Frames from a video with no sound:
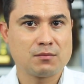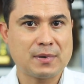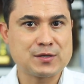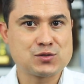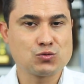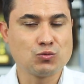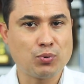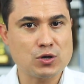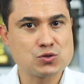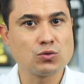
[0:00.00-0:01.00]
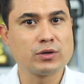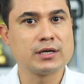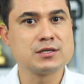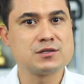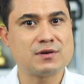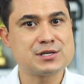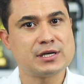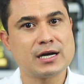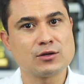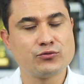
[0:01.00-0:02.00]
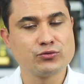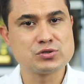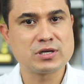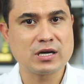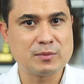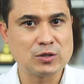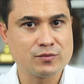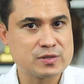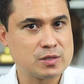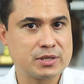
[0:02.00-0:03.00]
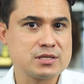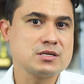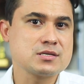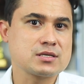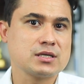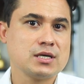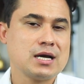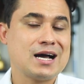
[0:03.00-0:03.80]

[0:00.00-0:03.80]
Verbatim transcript: mas o pó descolorante vai chegar no fundo de clareamento que você precisa,